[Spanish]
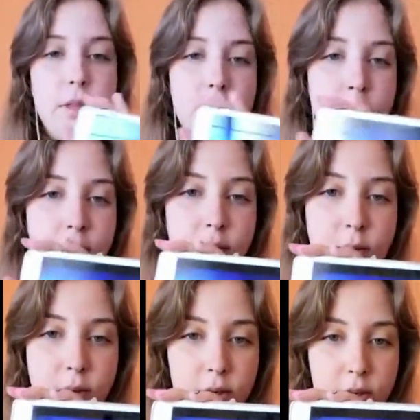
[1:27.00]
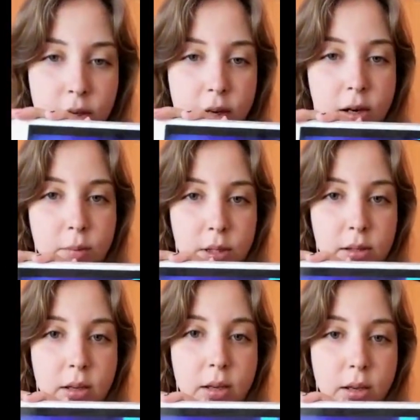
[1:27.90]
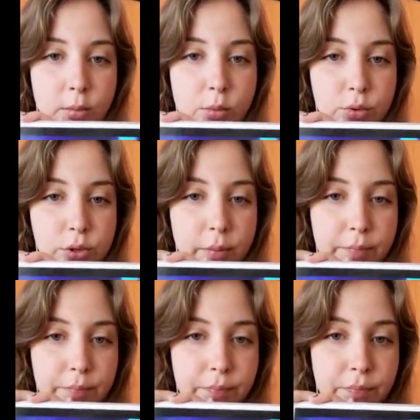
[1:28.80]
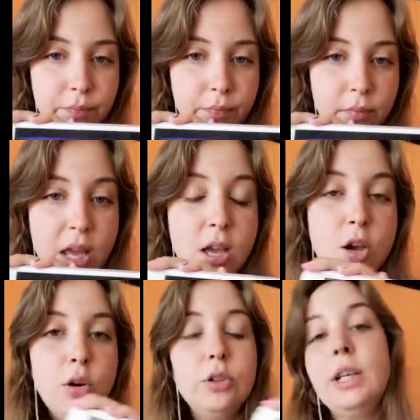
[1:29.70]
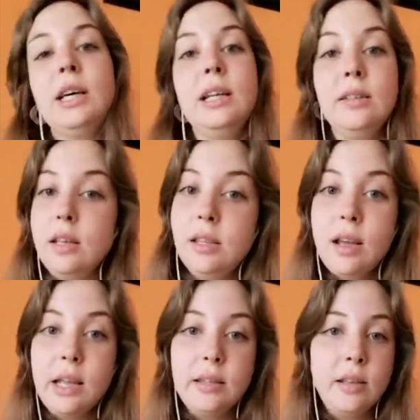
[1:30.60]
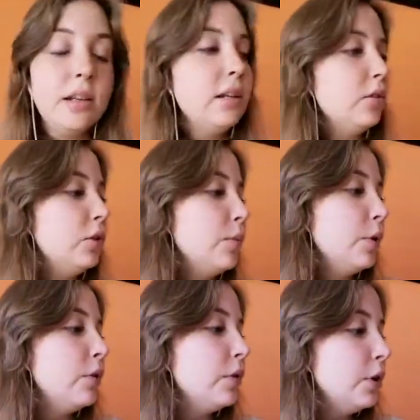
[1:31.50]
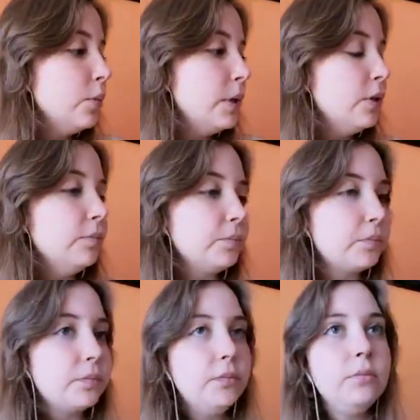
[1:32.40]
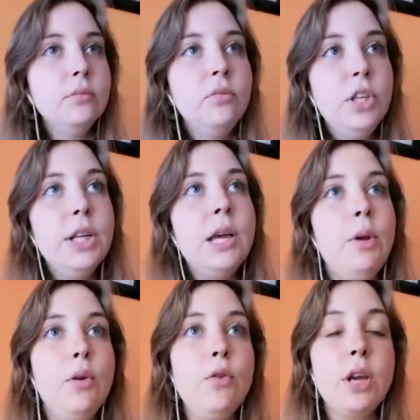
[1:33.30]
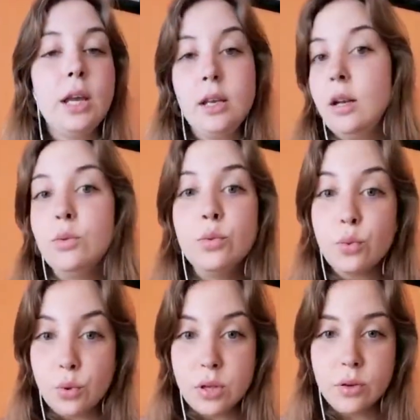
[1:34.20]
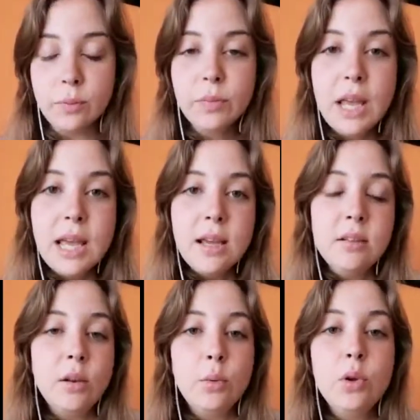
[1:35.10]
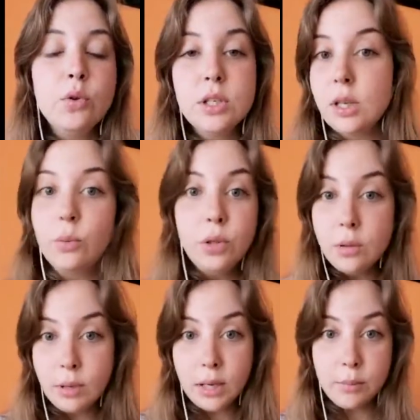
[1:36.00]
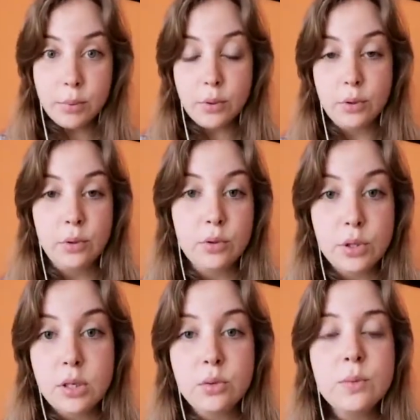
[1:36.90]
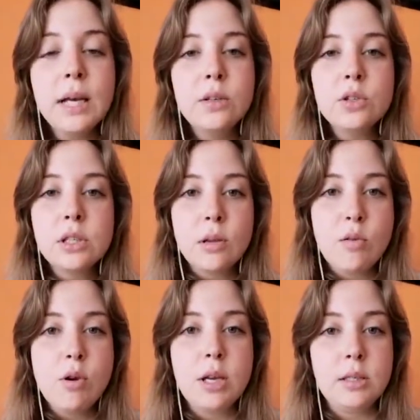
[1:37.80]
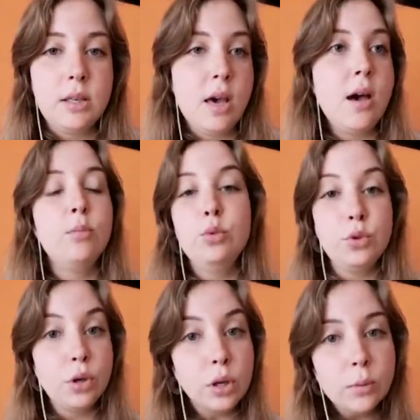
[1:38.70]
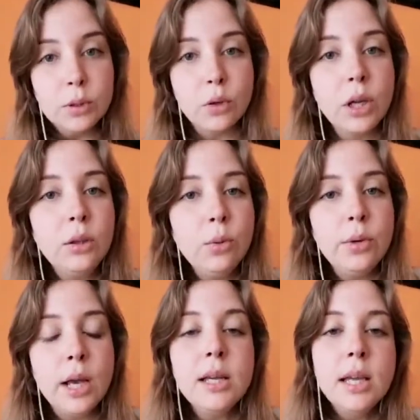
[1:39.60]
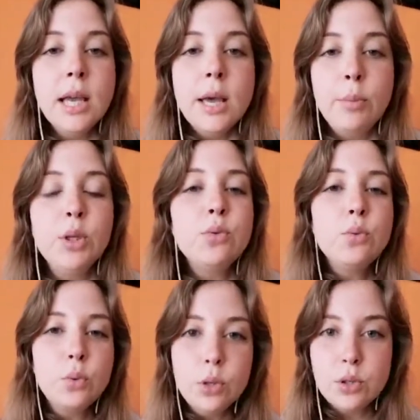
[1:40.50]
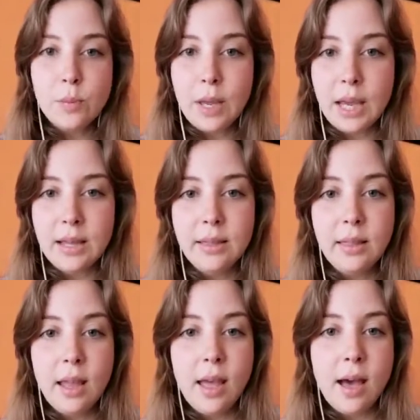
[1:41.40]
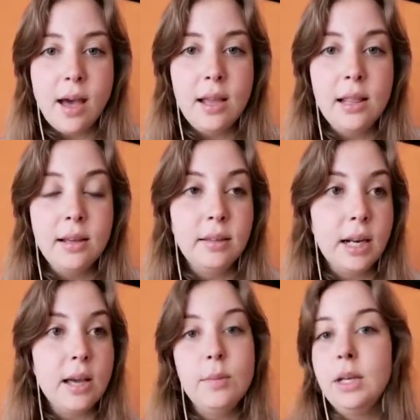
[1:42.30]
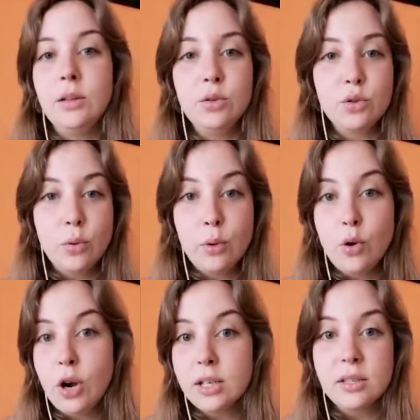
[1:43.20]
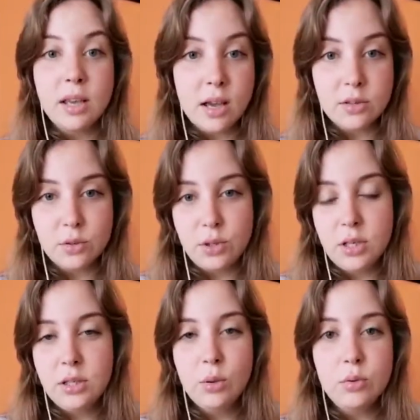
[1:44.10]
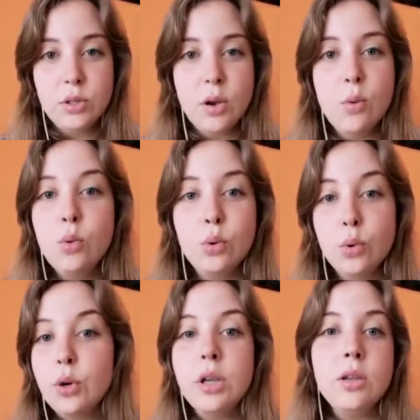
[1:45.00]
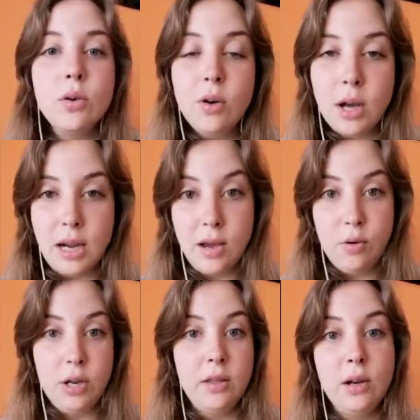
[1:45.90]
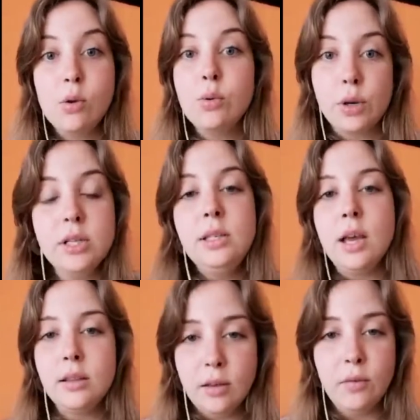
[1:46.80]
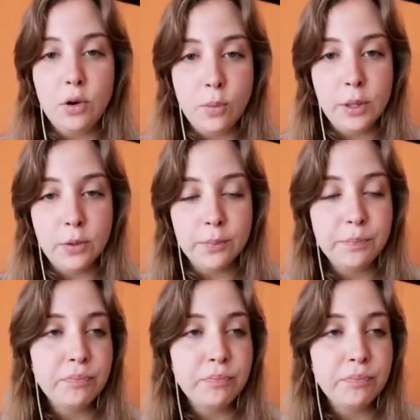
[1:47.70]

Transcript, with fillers: Y esta imagen que es realmente hermosa. Otra característica que tienen estos tipos de fenómenos tiene que ver con que generan un ruido. Este ruido no es audible por los seres humanos debido a que se da a muchos kilómetros de altura, pero es un ruido semejante al de estar caminando sobre hojas secas, o sea, se escucha un crujido a la hora de la ocurrencia de este fenómeno.